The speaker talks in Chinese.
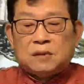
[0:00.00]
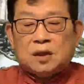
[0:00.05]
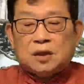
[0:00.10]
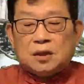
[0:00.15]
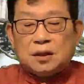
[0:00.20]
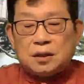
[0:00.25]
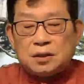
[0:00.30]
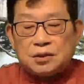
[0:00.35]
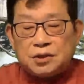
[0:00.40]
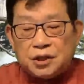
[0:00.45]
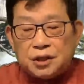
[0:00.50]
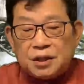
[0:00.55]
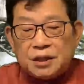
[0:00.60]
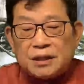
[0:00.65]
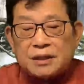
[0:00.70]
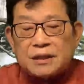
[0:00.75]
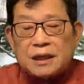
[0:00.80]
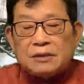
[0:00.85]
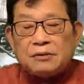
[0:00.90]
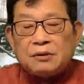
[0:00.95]
今年
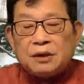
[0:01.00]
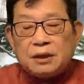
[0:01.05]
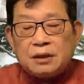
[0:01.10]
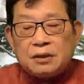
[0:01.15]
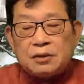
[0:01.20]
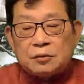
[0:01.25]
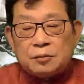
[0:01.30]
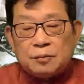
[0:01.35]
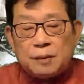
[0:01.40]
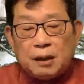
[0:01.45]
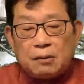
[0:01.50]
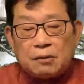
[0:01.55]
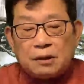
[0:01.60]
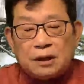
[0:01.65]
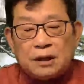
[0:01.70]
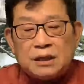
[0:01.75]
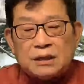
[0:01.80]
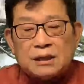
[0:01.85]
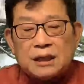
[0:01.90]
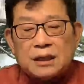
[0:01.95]
三月，印度贸易
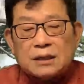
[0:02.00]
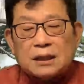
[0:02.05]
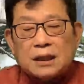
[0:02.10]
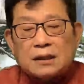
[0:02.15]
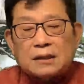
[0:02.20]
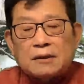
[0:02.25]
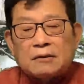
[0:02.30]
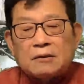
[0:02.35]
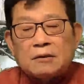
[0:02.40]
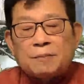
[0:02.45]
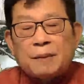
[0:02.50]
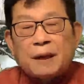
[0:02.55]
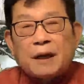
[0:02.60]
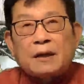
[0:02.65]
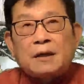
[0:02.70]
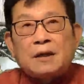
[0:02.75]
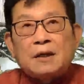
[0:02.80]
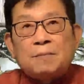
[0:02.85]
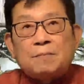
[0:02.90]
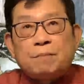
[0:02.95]
逆差达到了百
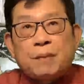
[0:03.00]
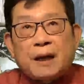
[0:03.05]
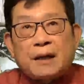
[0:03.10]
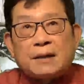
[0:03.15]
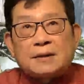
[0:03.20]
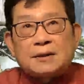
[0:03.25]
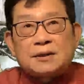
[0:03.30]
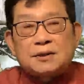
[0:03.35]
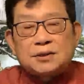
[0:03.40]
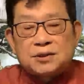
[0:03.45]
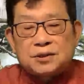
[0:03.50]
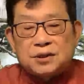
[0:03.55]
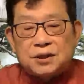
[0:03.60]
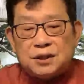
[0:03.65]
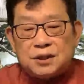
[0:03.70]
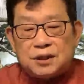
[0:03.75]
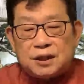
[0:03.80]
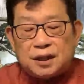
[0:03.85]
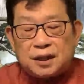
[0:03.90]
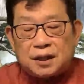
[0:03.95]
一百四十一
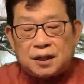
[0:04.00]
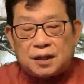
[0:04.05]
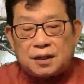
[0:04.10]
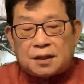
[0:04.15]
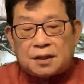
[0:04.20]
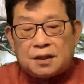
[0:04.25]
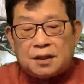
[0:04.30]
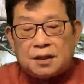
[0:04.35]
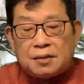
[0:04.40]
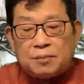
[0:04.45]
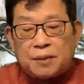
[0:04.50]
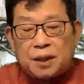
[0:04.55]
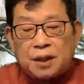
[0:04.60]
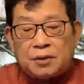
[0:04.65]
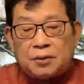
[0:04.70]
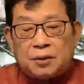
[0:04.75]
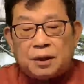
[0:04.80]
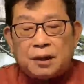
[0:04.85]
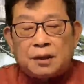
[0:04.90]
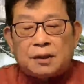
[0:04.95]
点二亿美
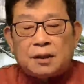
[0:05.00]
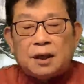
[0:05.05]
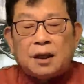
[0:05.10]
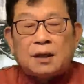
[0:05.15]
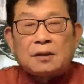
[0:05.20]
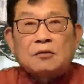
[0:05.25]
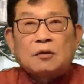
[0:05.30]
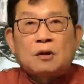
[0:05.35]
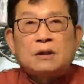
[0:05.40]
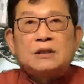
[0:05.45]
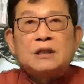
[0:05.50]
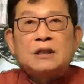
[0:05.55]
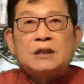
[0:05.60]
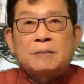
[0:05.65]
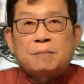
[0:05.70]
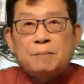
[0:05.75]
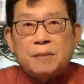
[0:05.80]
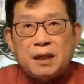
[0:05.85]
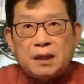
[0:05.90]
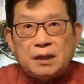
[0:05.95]
元，而关键它
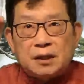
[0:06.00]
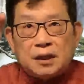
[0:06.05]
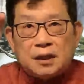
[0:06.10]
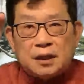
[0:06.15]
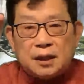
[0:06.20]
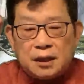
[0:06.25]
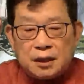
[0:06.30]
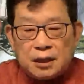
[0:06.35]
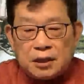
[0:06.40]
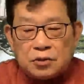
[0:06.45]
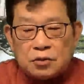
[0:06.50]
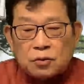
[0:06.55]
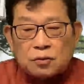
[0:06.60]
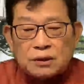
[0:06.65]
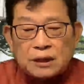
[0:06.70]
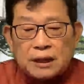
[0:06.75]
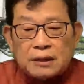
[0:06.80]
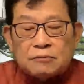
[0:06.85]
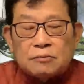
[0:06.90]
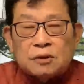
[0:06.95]
面临的严重
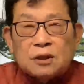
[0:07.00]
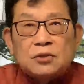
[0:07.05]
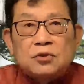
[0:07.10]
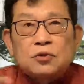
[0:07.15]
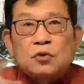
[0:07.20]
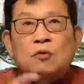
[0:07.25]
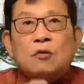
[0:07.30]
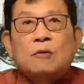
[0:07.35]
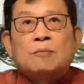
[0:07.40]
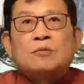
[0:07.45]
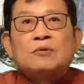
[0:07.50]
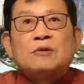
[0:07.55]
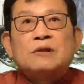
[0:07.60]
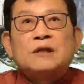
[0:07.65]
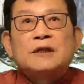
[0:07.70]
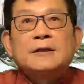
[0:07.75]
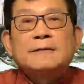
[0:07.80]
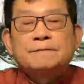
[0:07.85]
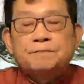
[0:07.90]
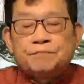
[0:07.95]
债务跟中国不一样，
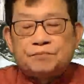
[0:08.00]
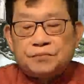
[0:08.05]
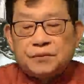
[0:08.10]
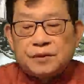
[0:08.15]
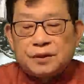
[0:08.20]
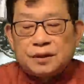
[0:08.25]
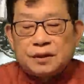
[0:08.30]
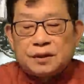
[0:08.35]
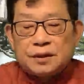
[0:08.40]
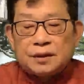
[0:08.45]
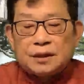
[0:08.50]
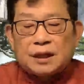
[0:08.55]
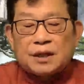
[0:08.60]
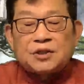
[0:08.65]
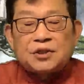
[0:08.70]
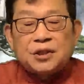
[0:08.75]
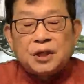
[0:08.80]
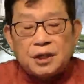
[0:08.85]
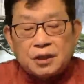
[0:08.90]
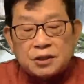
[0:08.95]
它
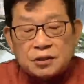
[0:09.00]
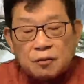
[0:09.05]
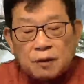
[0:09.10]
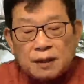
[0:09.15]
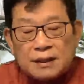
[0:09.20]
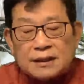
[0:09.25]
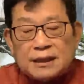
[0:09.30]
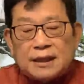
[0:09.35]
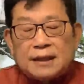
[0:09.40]
欠的是外债。